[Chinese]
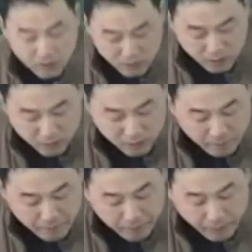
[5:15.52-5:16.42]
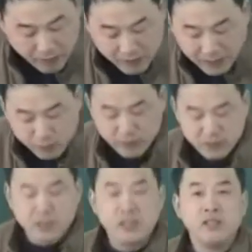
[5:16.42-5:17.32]
嗯，大队
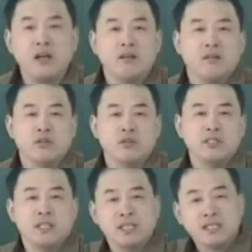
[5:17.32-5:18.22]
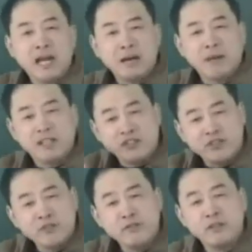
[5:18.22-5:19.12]
滋阴药。所以说呢，他把
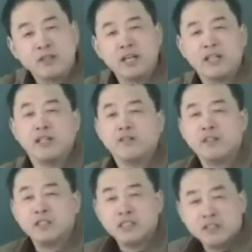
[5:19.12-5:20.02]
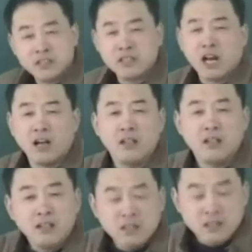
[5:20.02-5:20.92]
息风的概念放在滋养、
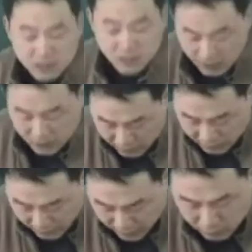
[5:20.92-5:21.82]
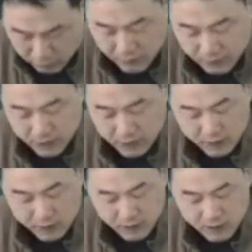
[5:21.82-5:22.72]
滋养阴液以后，风呢
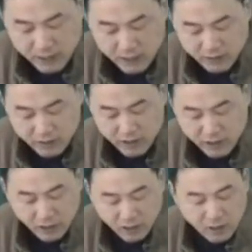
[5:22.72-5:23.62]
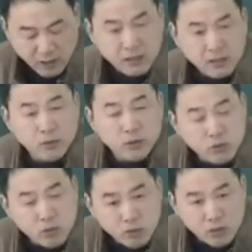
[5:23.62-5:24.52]
自然就息了。那么，
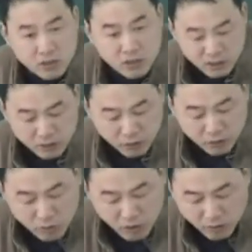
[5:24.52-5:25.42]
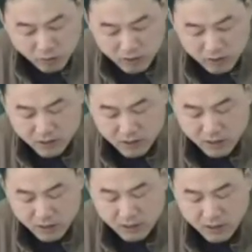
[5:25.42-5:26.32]
如果是针对壮火炽
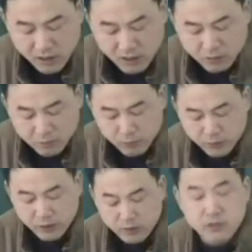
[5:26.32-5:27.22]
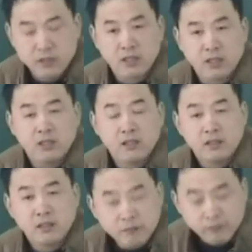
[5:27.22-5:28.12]
盛这些呢，就不能用这个
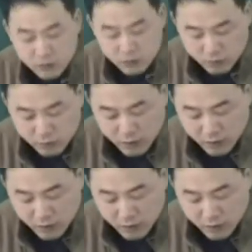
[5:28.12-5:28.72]
定风珠，